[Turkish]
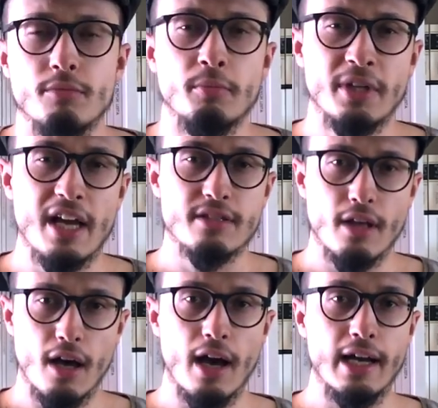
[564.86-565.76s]
Şimdi biraz
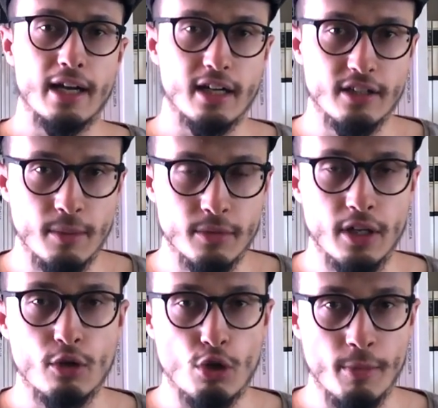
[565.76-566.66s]
daha Aylak Adam
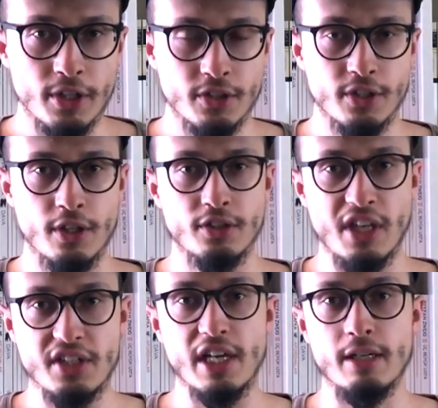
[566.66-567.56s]
e,
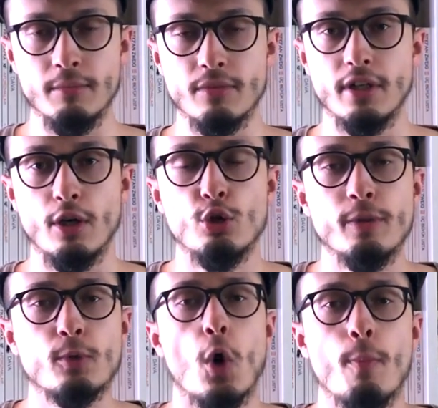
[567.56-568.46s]
romanını deşelim.
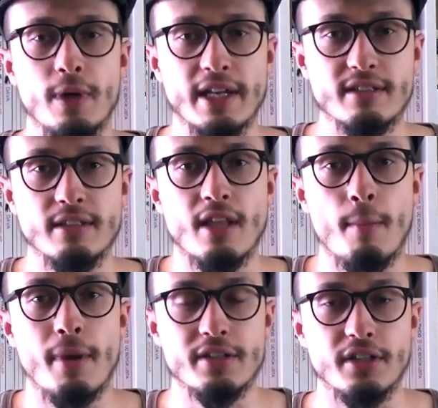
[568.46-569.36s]
Ödip e,
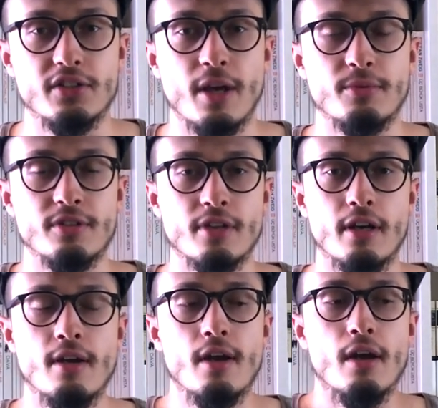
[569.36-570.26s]
kompleksinden bahsedeceğim
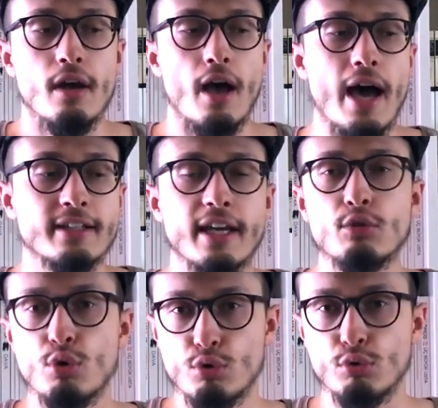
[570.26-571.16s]
size.
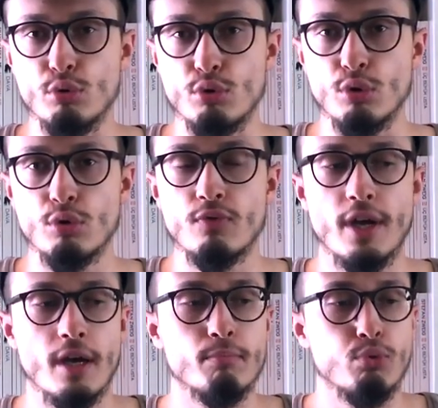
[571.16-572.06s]
Erkek çocuk düşünün
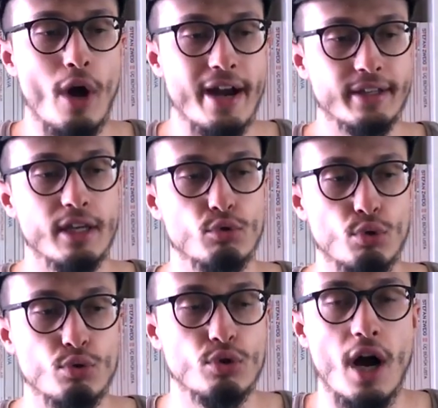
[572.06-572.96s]
ve bu erkek
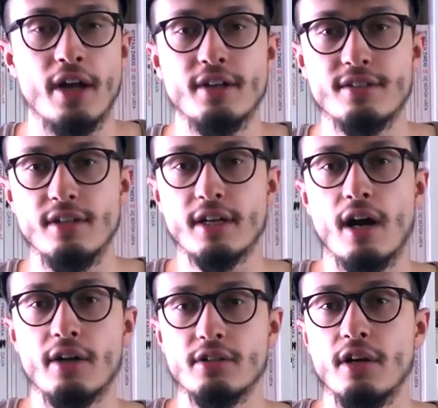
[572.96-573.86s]
çocuk annesine
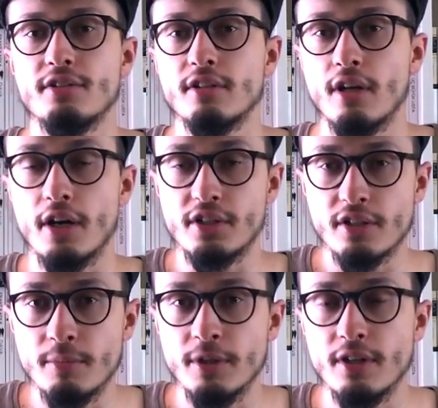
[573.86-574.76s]
karşı ası,
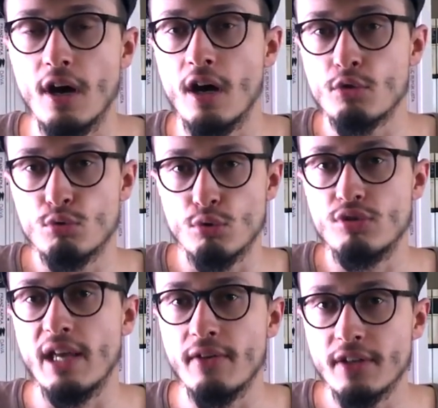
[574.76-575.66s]
aşırı bir arzu,
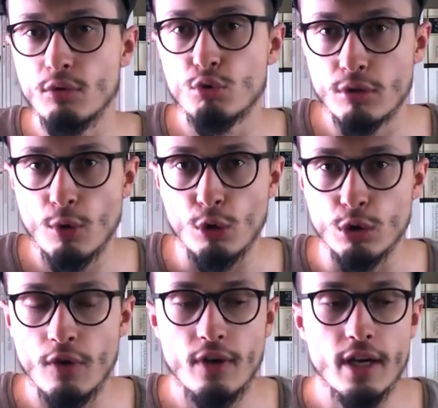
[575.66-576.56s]
sevgi durumu
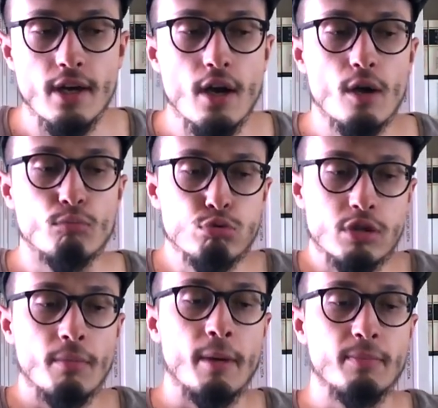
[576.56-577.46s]
oluyor ve bu
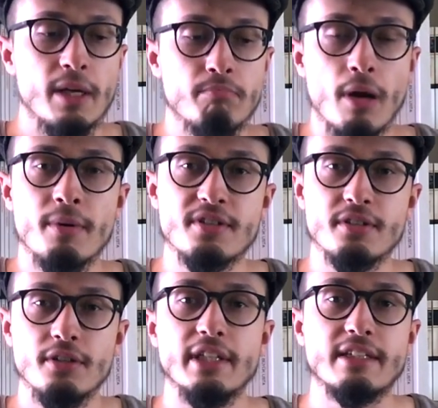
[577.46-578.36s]
sebeple
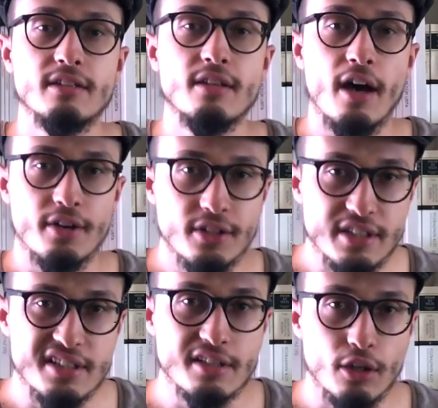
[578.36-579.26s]
babasının iktidarını
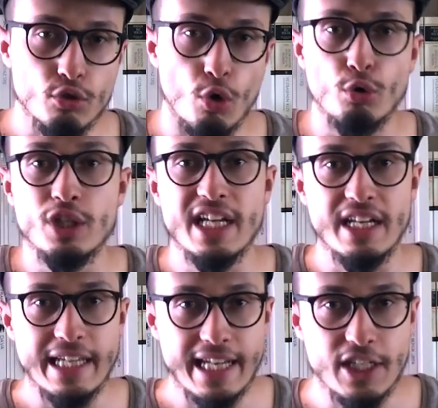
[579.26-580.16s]
kıskanıyor, onun
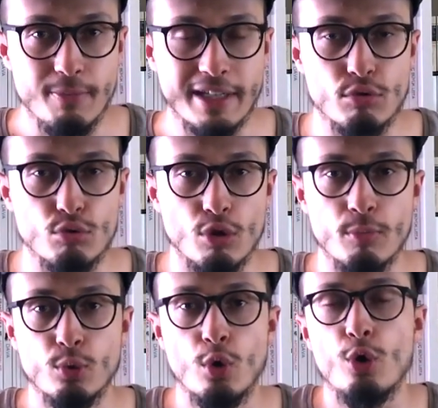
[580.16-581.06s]
yerine geçmek istiyor.
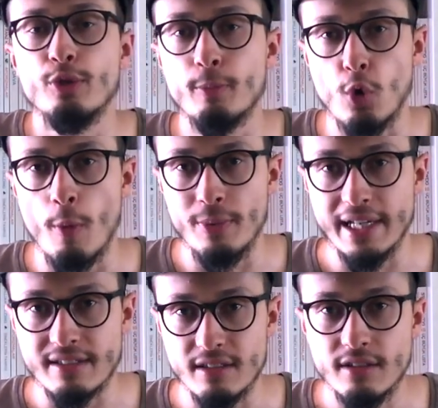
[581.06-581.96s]
Bu Ödip
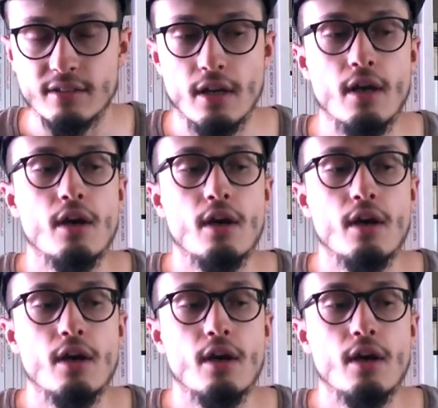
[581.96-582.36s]
kompleksidir.